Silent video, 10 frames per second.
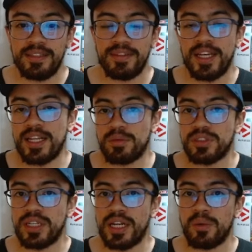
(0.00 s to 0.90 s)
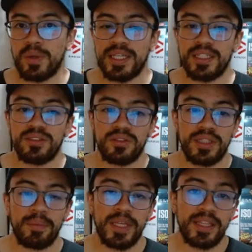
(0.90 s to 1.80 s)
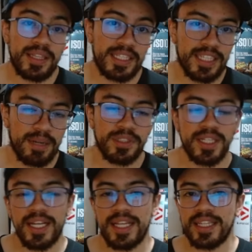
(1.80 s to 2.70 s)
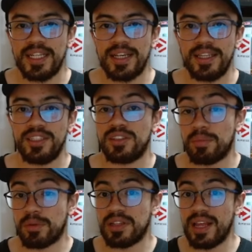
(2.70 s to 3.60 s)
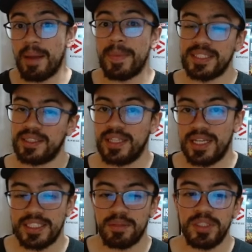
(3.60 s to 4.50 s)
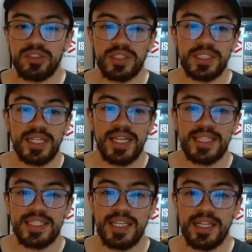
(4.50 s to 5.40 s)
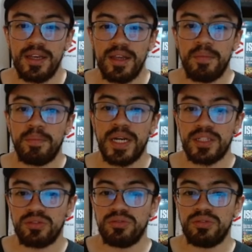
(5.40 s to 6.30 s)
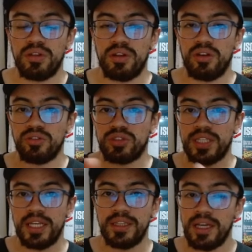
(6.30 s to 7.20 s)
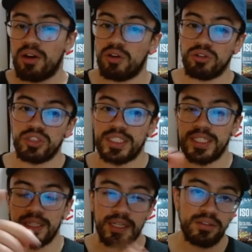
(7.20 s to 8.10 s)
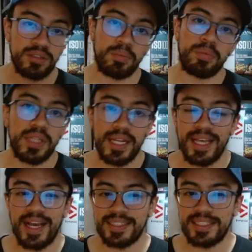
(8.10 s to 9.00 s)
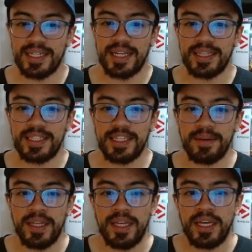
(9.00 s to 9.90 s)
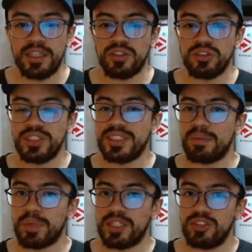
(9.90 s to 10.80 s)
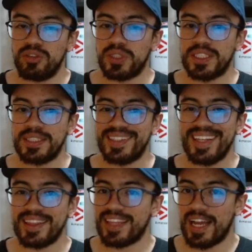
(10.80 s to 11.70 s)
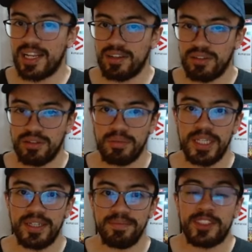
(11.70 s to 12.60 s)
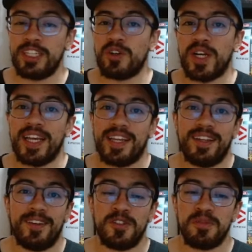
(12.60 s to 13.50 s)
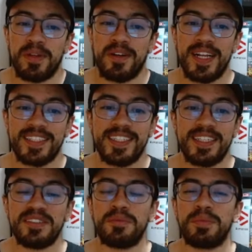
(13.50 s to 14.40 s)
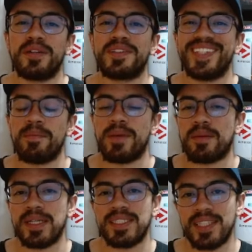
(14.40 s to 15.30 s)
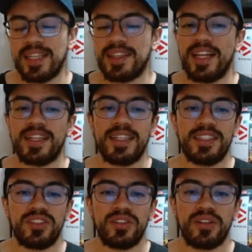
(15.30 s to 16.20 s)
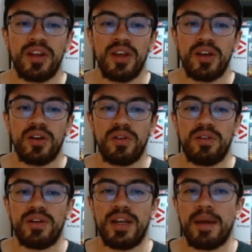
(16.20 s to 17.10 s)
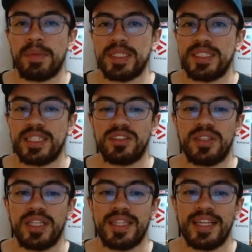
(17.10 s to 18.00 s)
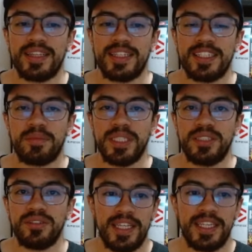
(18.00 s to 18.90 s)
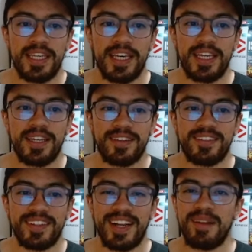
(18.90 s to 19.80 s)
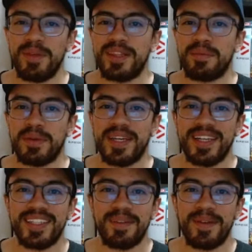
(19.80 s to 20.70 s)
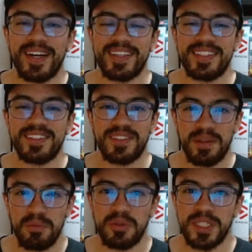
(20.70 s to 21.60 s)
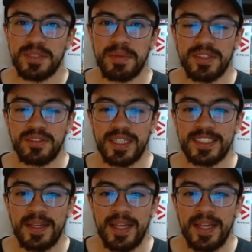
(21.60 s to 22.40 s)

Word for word: deberíamos tener en cuenta que son también 3 gramos de creatina y nos aportaría más cantidad de servicios, que serían 100 versus los 30 o los 60 que nos aportaría esta creatina. Entonces de precio no es que esté tan económica, sino que lo supieron hacer, supieron llamar bastante la atención con la presentación de 30 servicios y que realmente puede llamar la atención de muchas personas.